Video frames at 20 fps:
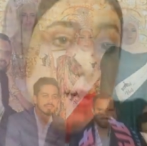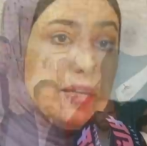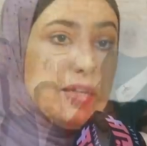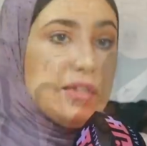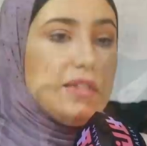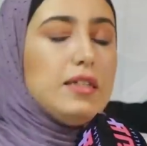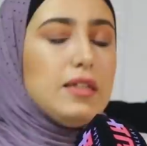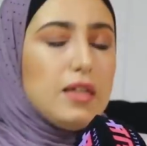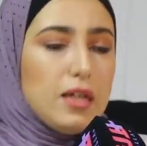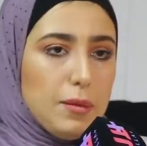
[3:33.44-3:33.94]

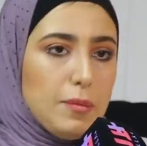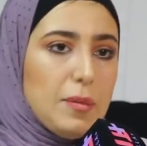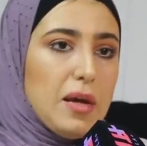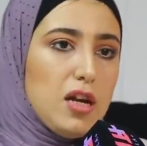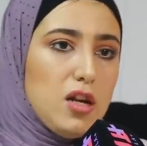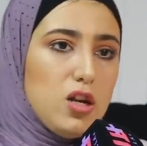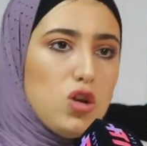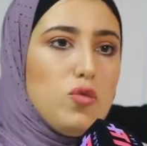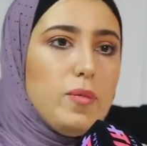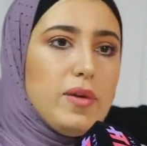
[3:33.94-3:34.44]
يعني
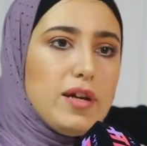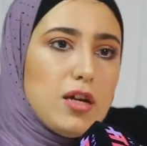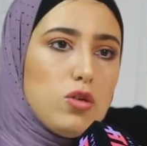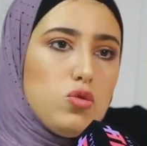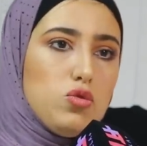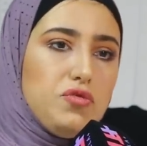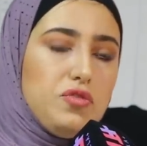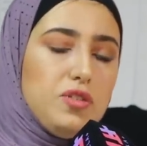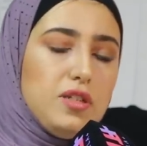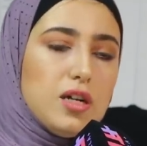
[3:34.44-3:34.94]
مخلاو ما
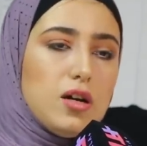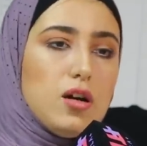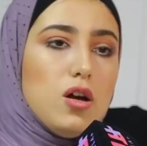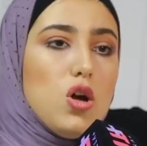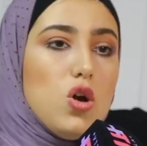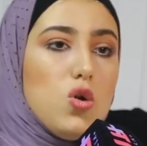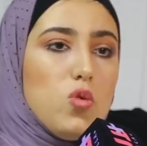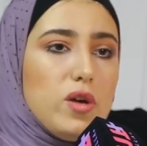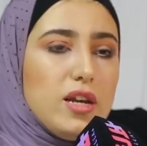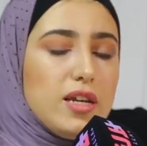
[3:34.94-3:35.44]
قالوا فيا
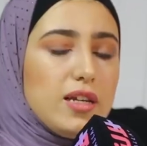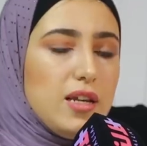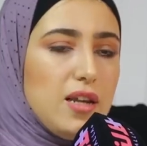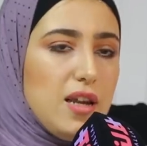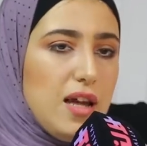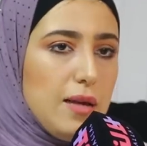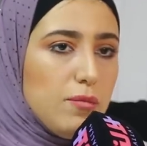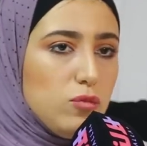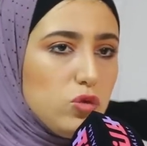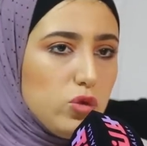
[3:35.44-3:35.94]
ولكن
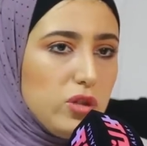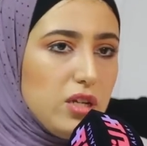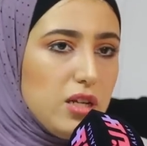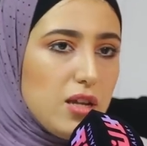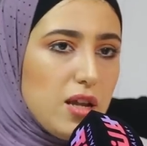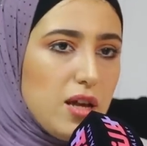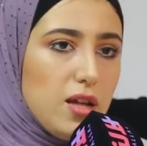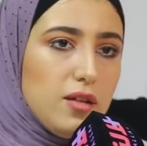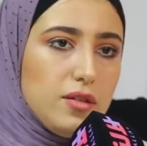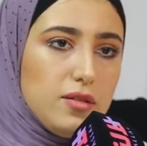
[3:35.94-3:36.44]
الحمد
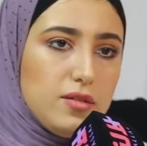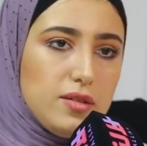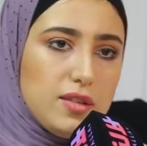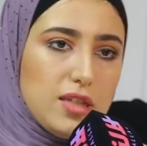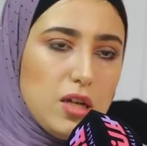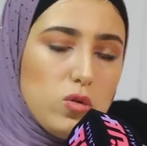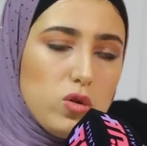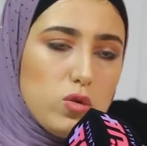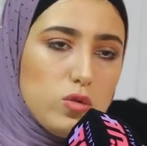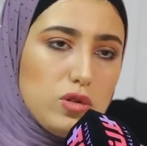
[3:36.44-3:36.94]
لله
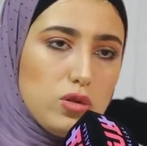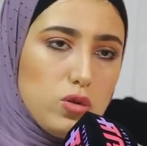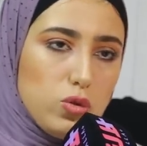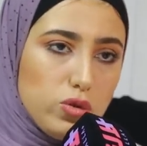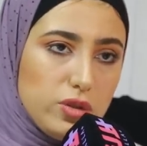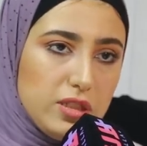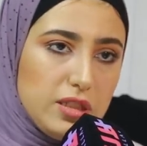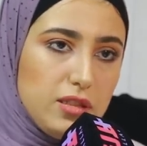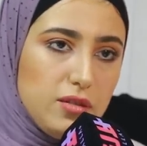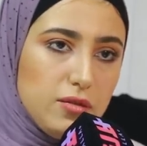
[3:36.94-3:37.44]
تصاور
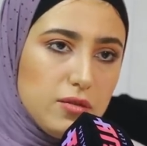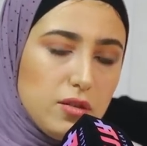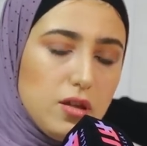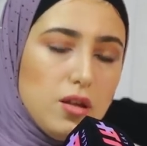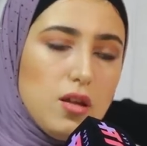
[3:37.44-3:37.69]
وصلوني